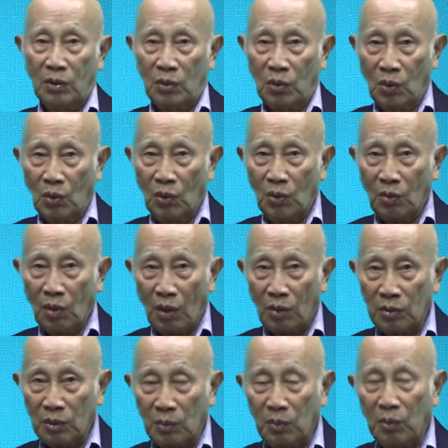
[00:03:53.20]
โดยเรา
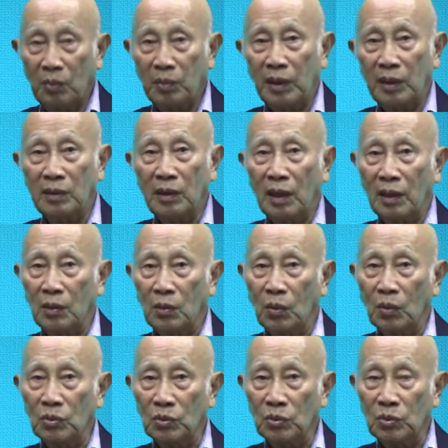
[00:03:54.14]
จะพบเห็นใน
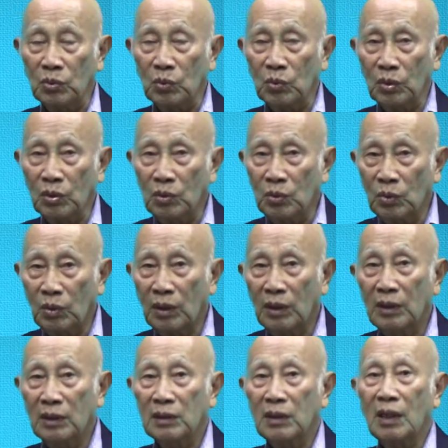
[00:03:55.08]
คนสูงอายุ
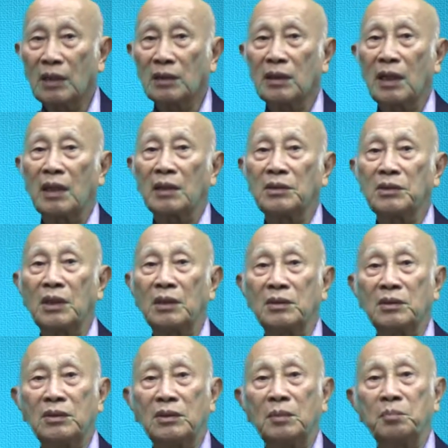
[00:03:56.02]
ตั้งแต่
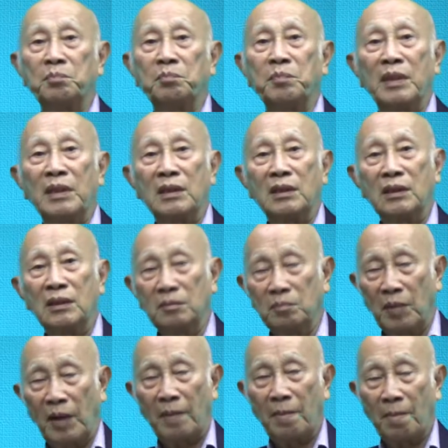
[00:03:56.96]
70 ปีขึ้น
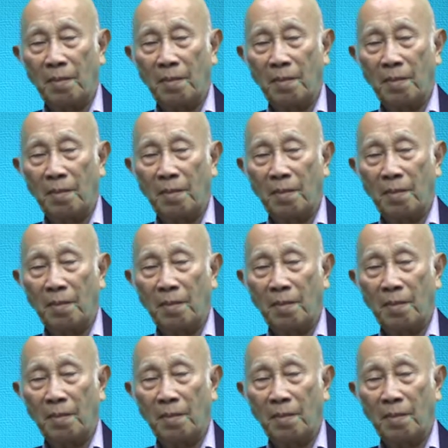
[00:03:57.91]
ไป